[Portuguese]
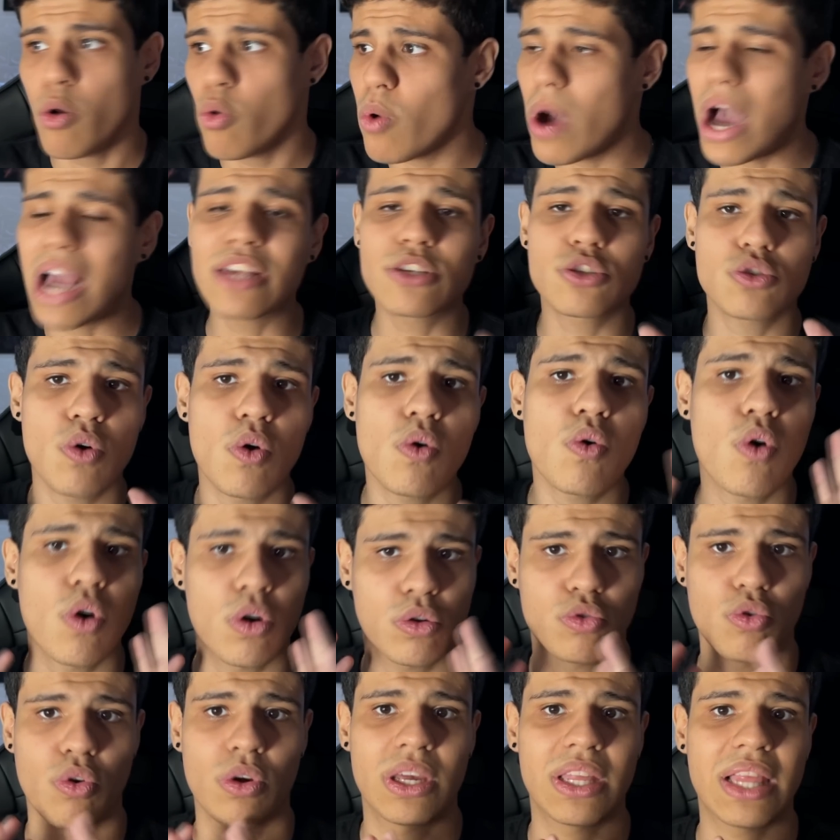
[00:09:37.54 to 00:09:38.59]
O Ice
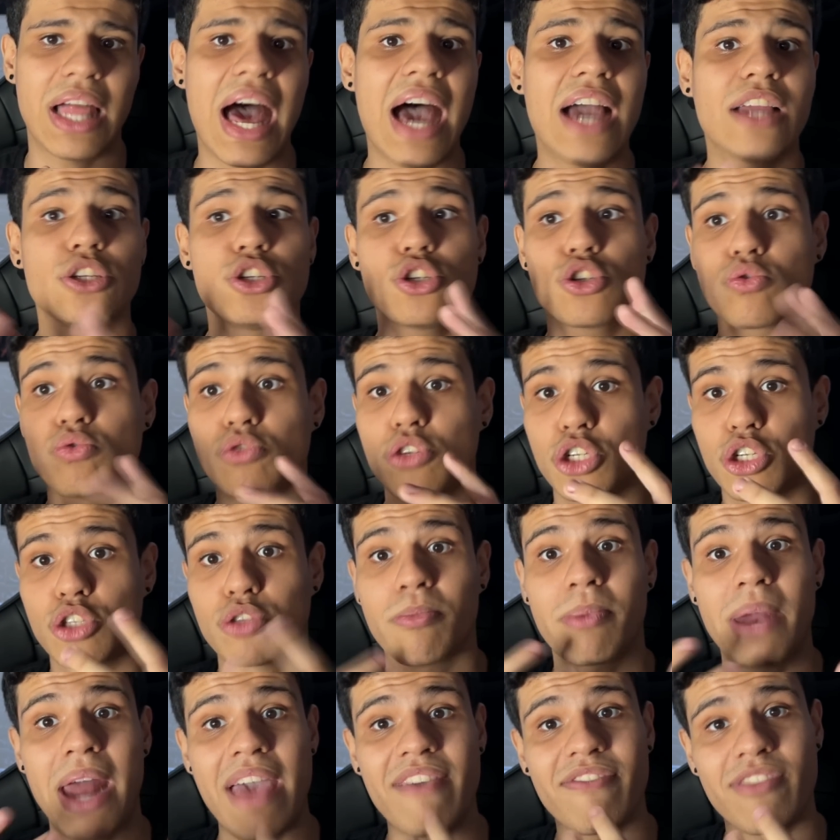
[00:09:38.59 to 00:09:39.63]
concordou em ir lá, discutindo
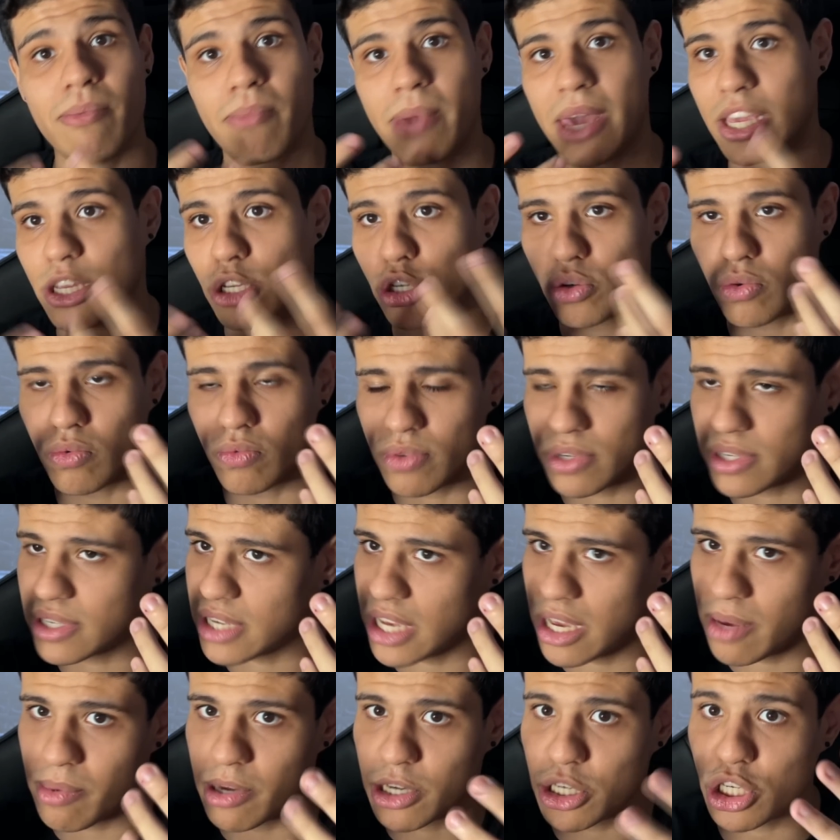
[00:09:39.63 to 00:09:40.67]
brevemente com o
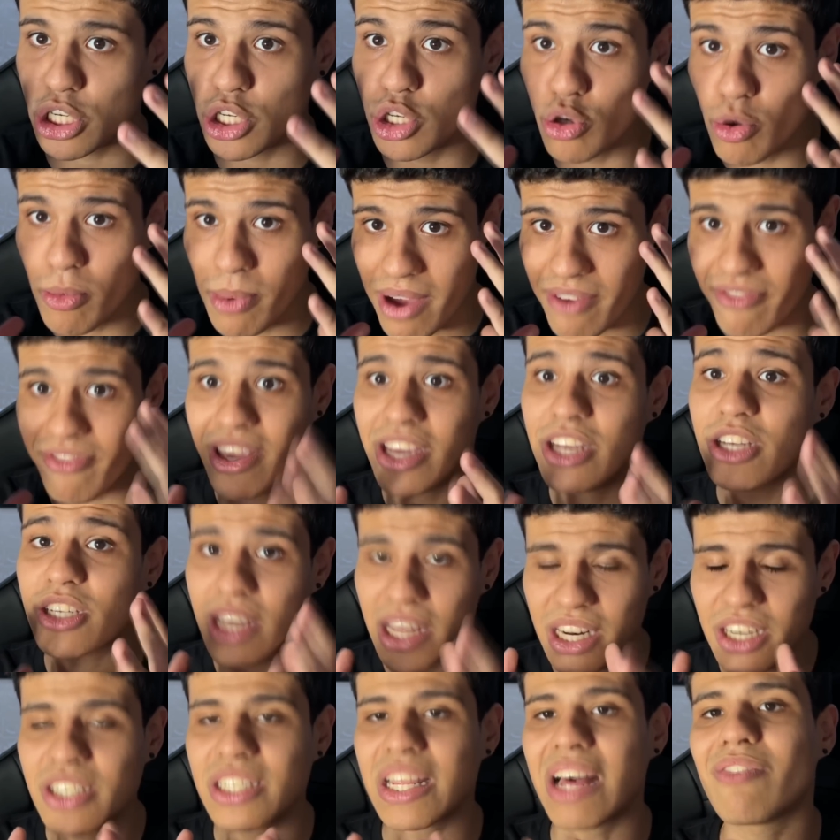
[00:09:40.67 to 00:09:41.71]
Sebas, e uma vez
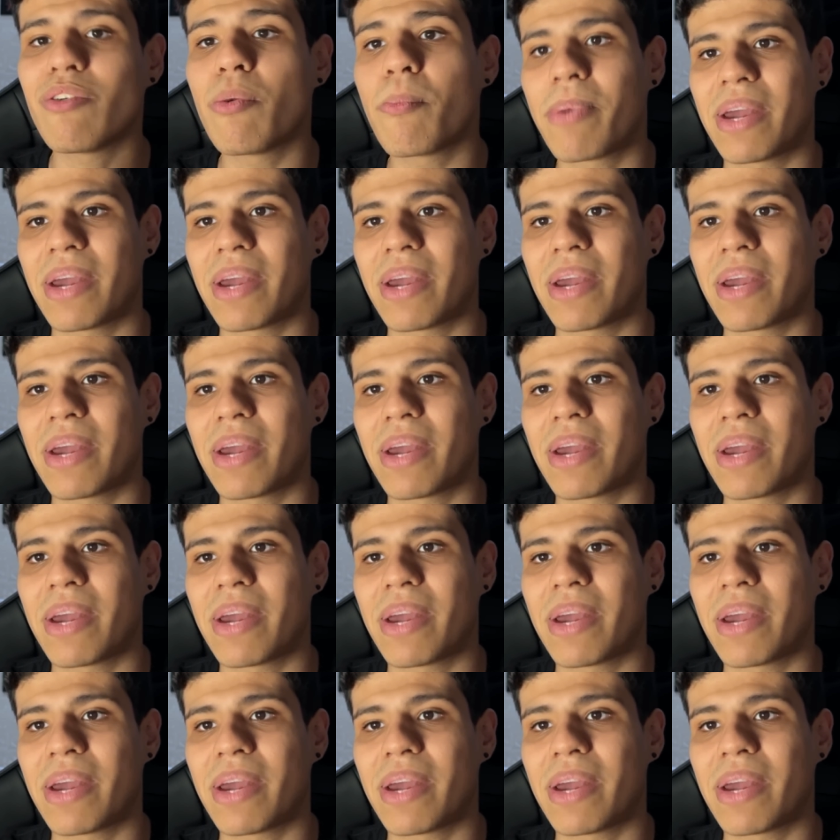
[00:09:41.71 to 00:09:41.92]
que eles estavam